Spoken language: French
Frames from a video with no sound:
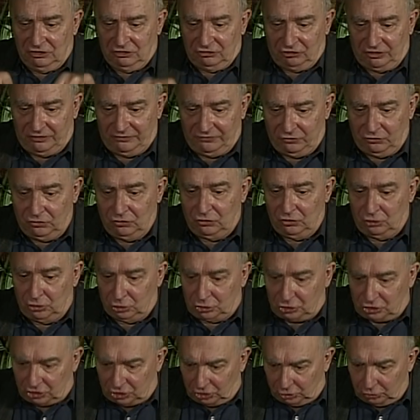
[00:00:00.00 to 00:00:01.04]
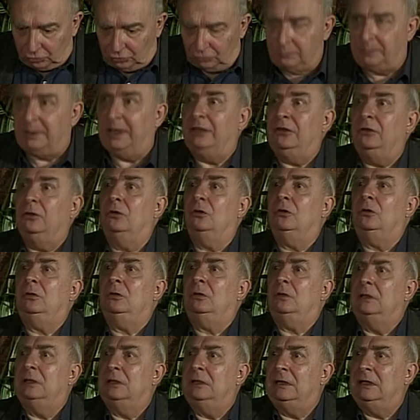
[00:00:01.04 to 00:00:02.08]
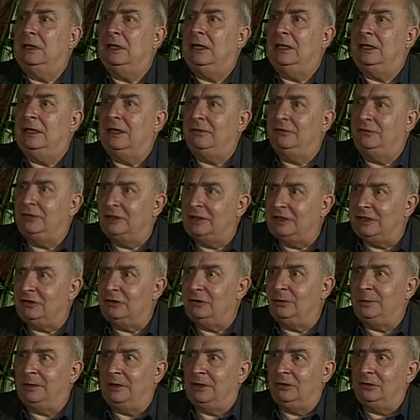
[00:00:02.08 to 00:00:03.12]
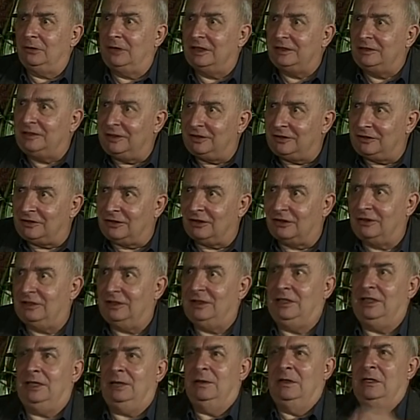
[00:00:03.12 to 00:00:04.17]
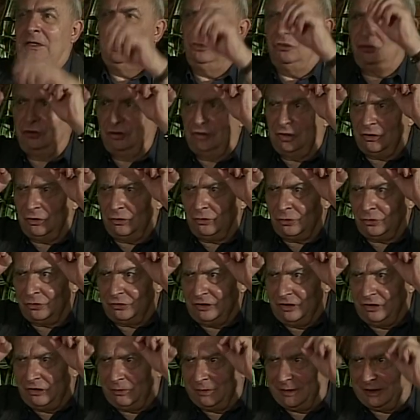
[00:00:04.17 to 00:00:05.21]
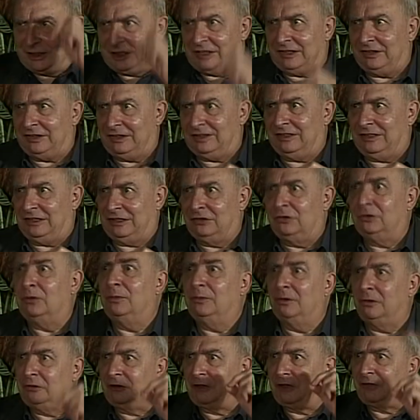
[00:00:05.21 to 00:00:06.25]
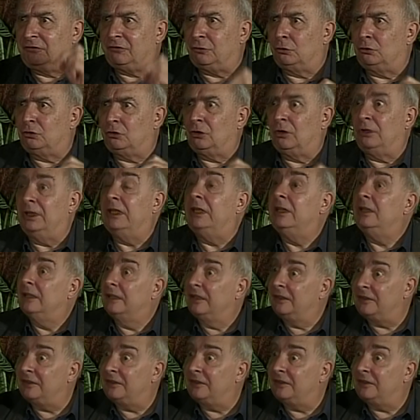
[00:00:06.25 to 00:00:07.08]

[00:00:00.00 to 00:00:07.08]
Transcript: j'ai vu le temps du panneau, la, la, vitesse du panneau, la distance des tirs, je l'ai reconstitué très exactement, ça fonctionnait.